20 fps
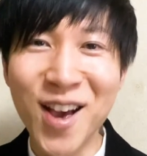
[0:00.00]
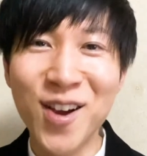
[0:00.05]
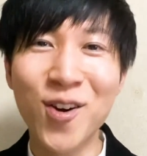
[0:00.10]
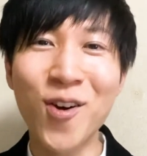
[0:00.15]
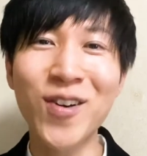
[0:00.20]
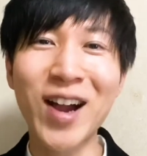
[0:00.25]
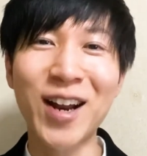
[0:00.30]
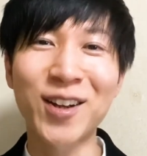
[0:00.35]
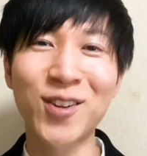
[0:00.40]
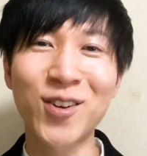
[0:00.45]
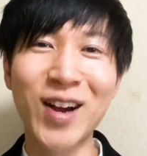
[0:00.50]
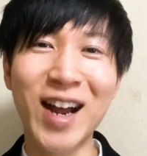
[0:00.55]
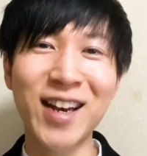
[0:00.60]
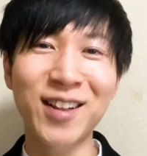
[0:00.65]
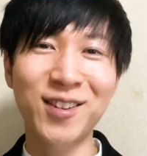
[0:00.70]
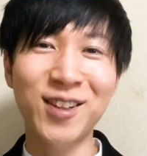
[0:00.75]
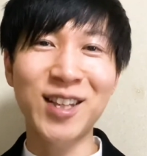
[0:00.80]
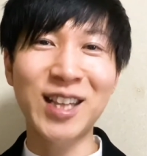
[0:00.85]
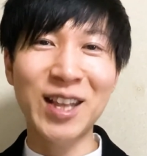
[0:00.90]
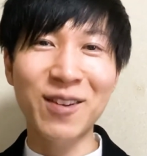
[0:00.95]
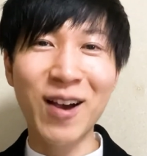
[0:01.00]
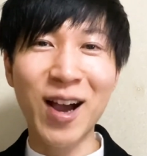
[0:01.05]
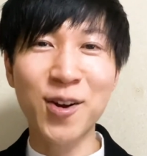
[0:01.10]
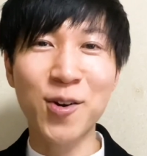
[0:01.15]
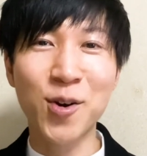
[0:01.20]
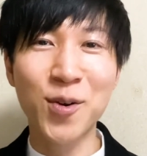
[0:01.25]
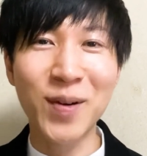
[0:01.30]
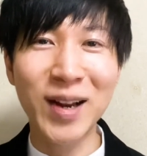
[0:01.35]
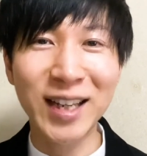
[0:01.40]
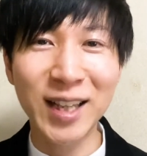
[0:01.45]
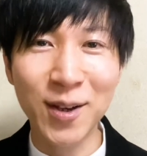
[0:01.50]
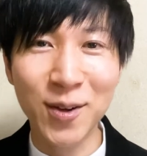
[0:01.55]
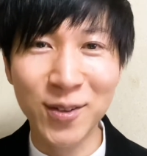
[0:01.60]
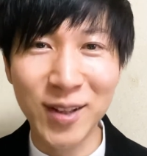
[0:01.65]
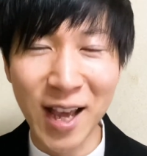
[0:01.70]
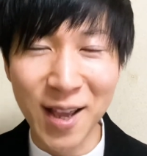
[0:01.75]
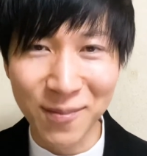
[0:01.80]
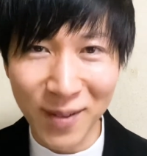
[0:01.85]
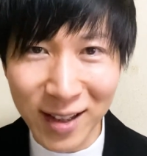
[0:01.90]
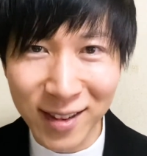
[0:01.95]
今回の動画についてはここまででご
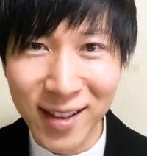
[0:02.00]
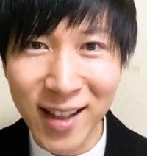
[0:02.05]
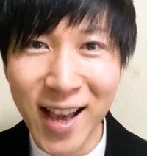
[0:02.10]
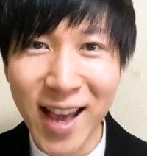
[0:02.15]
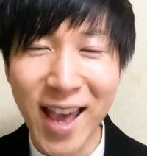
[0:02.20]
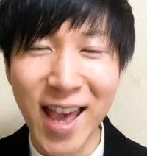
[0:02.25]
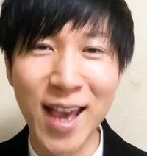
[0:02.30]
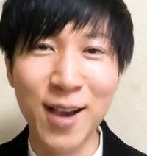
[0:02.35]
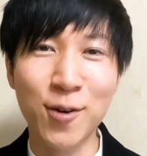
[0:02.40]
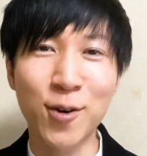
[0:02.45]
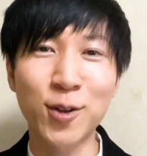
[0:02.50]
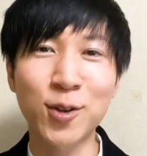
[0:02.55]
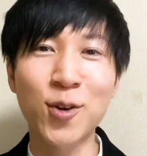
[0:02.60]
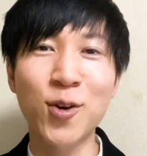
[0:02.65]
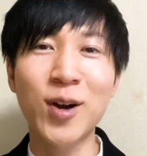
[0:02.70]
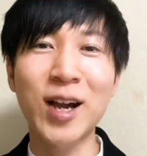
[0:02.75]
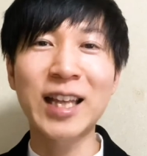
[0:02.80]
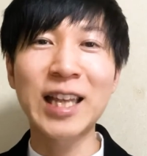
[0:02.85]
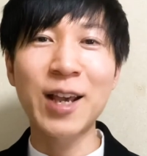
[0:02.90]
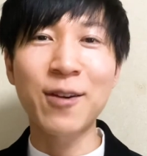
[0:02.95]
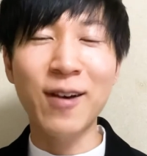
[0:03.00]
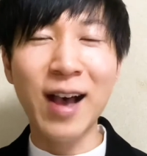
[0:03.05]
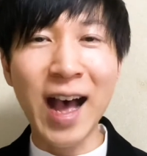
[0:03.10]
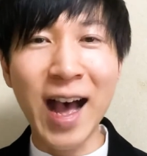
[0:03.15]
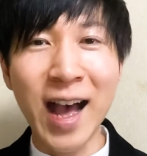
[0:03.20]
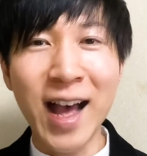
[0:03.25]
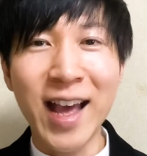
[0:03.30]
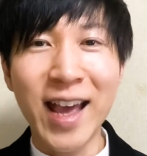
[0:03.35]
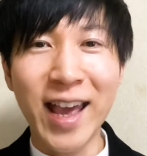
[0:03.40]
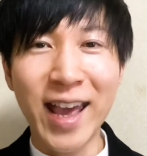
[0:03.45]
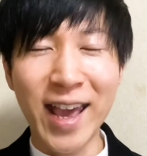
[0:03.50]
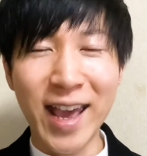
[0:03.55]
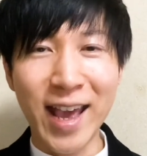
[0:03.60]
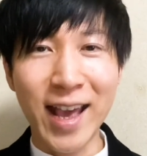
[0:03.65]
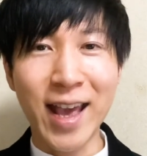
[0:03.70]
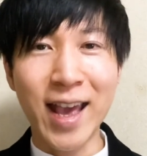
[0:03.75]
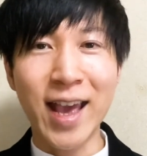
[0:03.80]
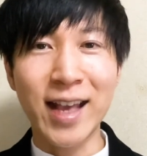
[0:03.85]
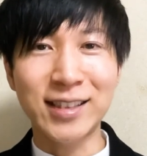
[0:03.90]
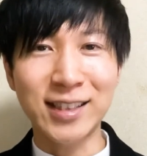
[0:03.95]
ざいます。えー、この動画では、
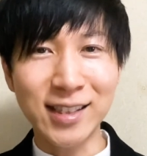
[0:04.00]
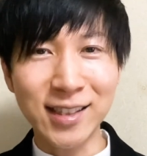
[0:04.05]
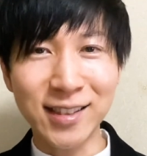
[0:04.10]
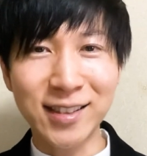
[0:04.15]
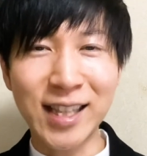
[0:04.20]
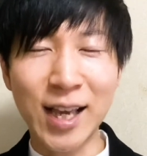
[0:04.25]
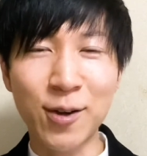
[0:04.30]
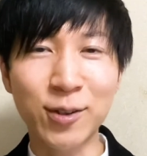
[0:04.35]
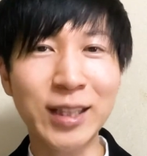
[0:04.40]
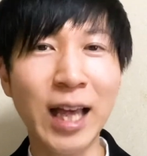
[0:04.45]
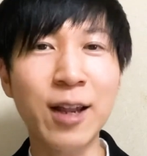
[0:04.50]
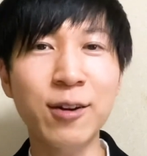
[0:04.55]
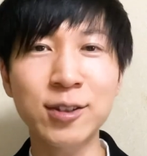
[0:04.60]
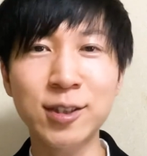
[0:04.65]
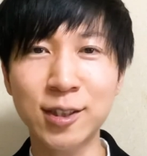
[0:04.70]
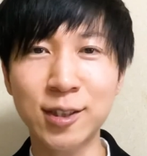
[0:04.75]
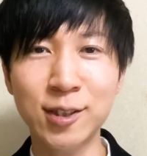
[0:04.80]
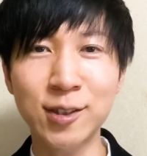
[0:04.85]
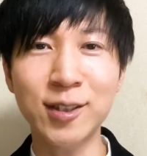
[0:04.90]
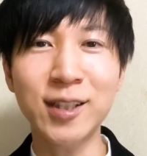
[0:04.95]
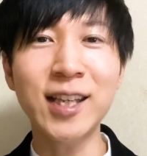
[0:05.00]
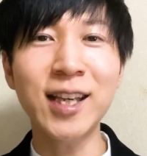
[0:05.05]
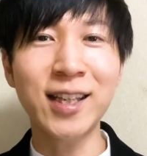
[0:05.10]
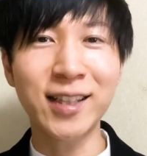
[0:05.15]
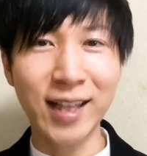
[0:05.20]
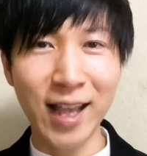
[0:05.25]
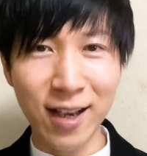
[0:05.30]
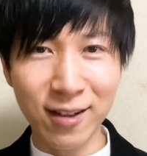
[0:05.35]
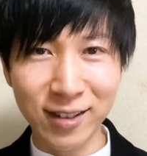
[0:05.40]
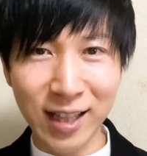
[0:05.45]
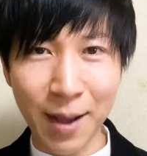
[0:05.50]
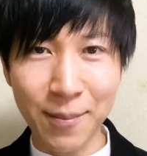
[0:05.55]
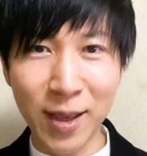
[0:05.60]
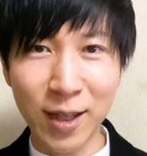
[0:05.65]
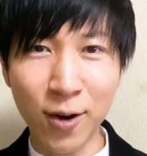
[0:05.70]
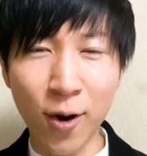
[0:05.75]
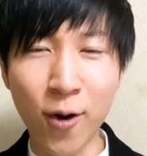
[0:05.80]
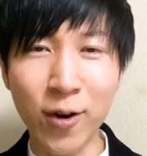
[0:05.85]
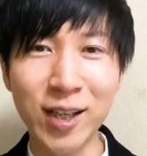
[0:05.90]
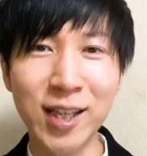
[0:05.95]
えー、人生を楽しく生きていくため
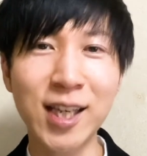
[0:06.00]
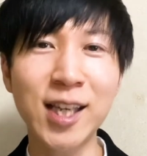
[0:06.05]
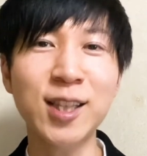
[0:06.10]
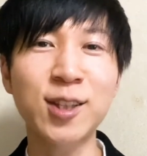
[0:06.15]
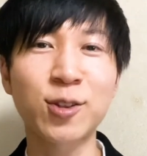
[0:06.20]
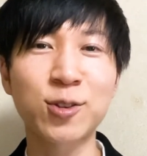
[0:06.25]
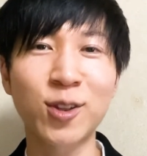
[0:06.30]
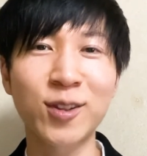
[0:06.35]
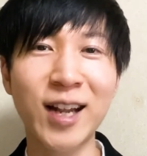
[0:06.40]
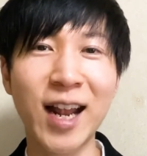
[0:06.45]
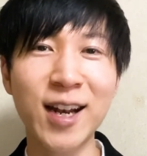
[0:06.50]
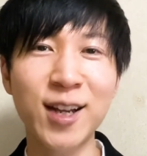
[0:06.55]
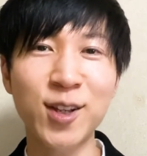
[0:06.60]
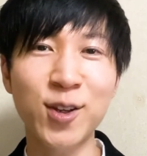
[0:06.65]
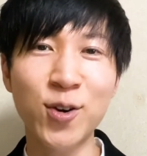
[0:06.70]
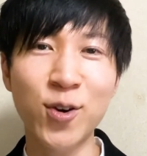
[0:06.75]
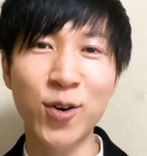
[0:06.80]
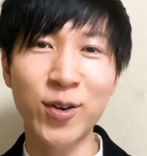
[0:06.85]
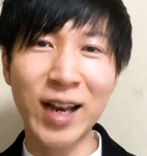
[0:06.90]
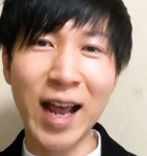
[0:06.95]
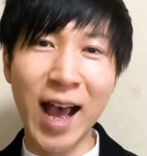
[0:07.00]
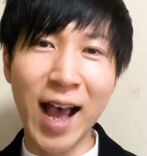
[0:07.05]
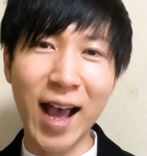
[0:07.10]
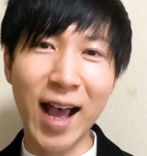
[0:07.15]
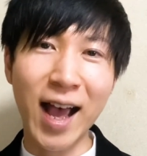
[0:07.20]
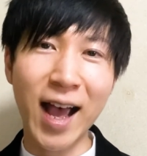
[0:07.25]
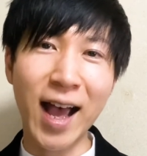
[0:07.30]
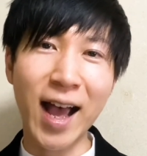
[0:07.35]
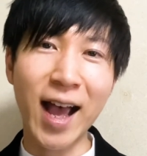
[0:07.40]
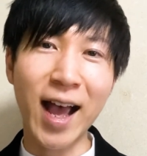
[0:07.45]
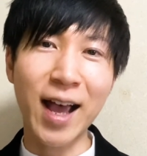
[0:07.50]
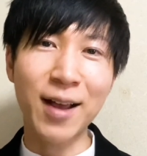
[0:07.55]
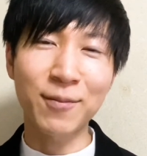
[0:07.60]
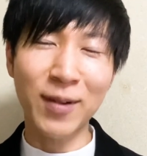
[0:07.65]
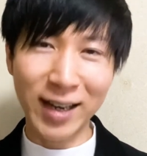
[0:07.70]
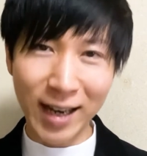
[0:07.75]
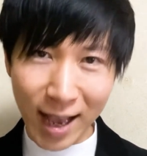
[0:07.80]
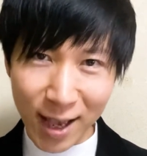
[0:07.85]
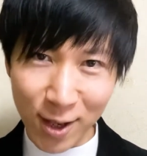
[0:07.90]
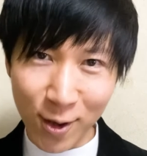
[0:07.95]
のヒントとなるような
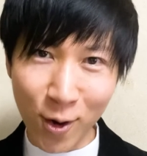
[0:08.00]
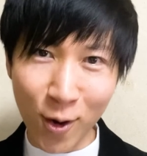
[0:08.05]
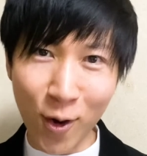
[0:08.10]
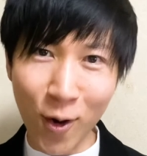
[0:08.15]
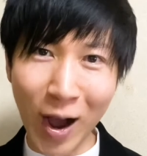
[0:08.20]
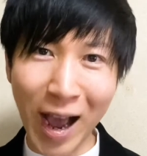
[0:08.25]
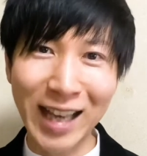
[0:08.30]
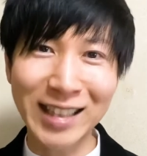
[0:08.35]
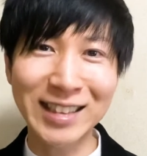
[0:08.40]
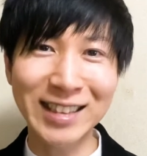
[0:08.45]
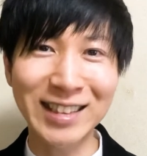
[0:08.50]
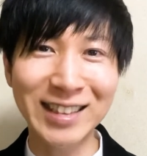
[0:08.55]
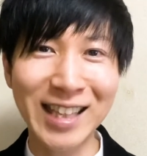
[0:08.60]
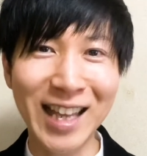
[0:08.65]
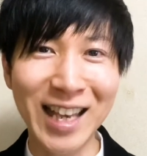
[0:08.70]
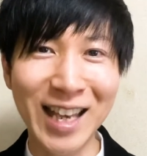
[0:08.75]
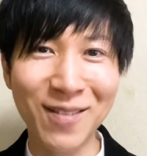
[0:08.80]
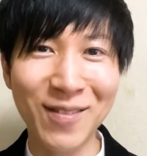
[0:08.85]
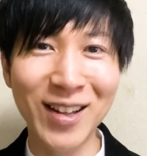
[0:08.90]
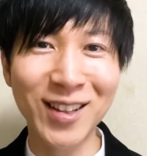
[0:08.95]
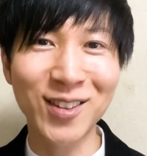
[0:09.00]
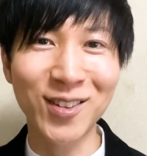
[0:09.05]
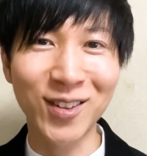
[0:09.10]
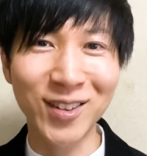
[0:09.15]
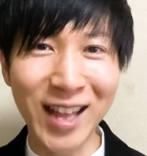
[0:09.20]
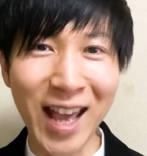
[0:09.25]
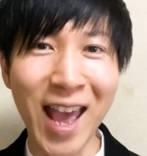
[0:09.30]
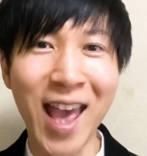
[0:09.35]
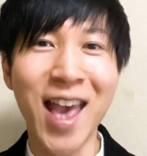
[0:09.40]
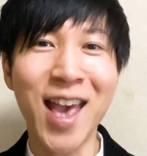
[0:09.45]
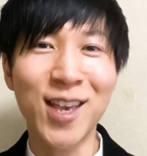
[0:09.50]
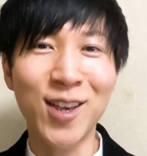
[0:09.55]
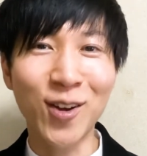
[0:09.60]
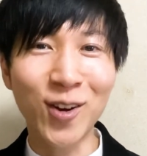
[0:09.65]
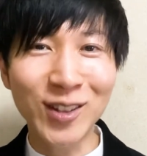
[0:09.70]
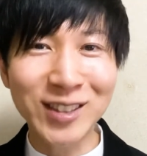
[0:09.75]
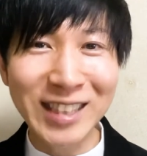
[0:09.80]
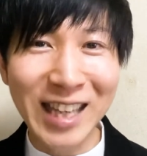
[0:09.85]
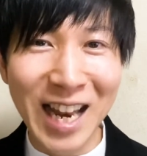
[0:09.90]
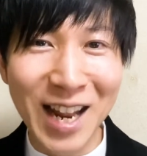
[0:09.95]
まあ、内容を配信していきますので、よ
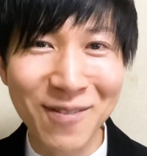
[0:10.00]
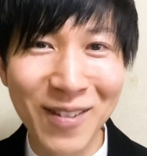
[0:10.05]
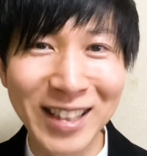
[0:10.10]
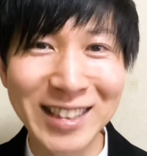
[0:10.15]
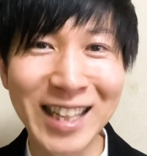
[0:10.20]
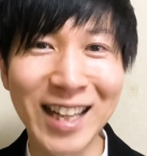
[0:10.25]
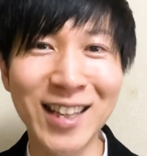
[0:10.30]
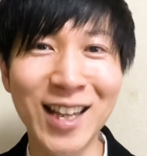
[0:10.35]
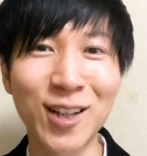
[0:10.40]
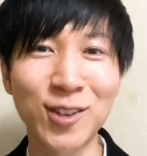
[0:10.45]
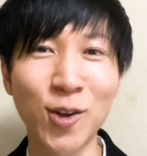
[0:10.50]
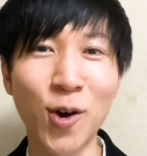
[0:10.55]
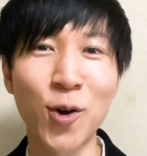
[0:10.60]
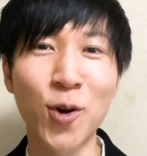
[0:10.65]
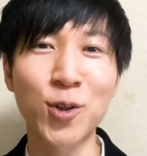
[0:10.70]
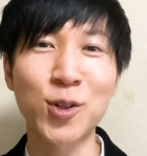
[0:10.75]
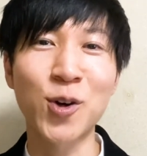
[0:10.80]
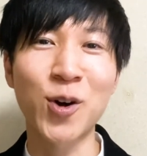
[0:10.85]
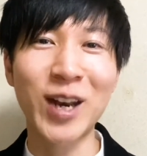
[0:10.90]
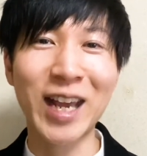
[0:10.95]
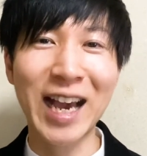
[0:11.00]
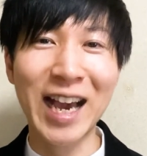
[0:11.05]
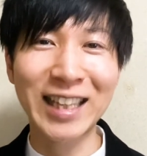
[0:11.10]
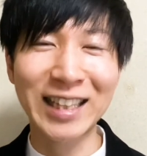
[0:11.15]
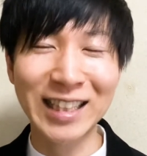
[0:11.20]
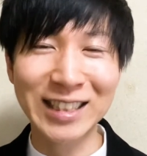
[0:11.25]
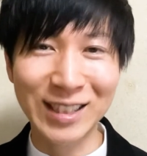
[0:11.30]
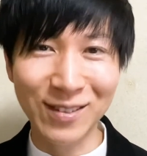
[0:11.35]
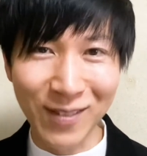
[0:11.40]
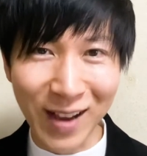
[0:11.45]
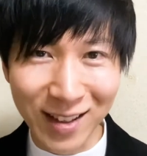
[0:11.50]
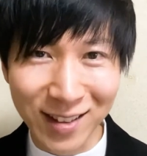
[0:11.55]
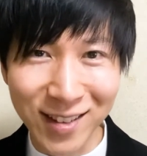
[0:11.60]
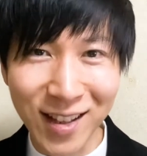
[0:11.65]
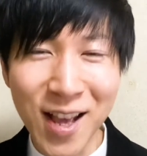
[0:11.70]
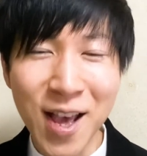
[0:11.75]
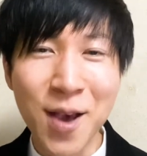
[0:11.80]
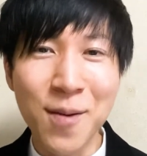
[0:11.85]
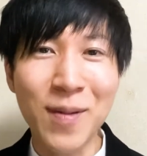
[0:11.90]
ろしければチャンネル登録お願いいたします。